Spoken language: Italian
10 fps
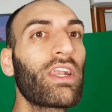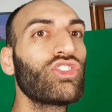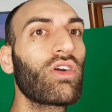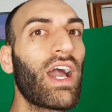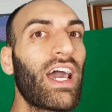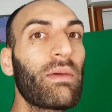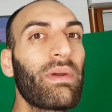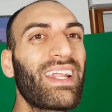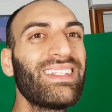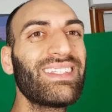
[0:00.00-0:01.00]
per giocare,
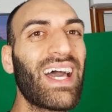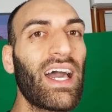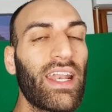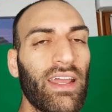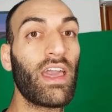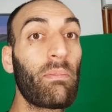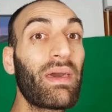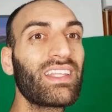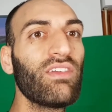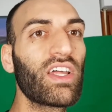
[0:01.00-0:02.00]
per editare e
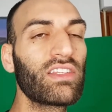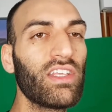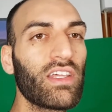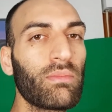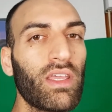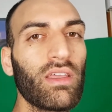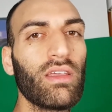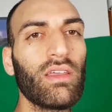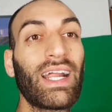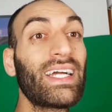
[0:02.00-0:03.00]
per divertirmi.
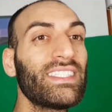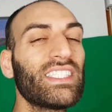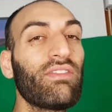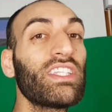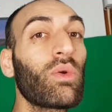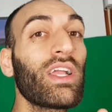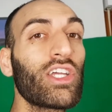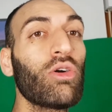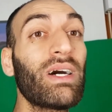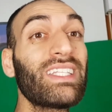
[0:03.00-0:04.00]
Ragazzi se avete
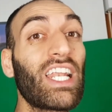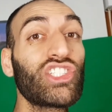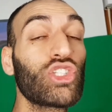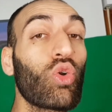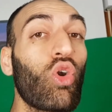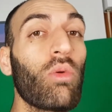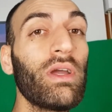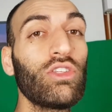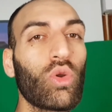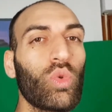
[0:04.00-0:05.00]
qualche domanda lasciate un
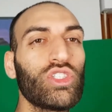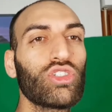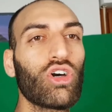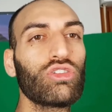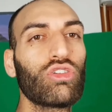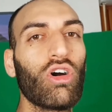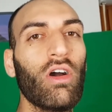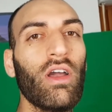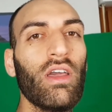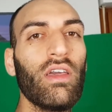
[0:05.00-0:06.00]
commento qui
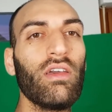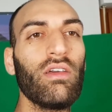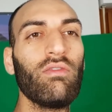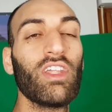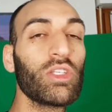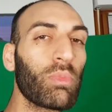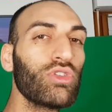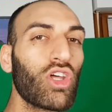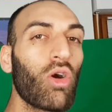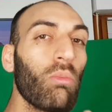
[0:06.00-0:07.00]
sotto, vi
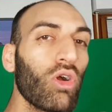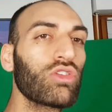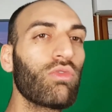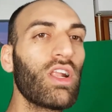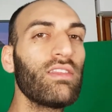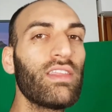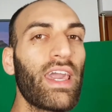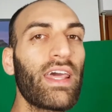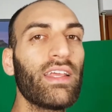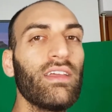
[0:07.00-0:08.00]
risponderò molto
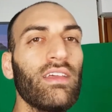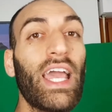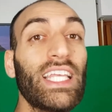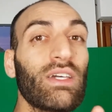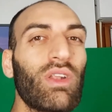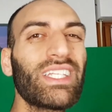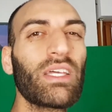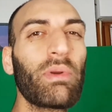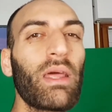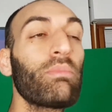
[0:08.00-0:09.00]
volentieri e se volete
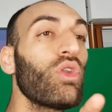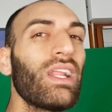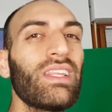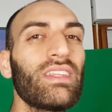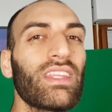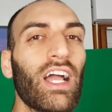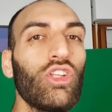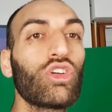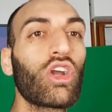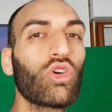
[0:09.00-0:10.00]
sapere più nel
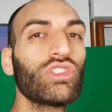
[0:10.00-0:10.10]
dettaglio che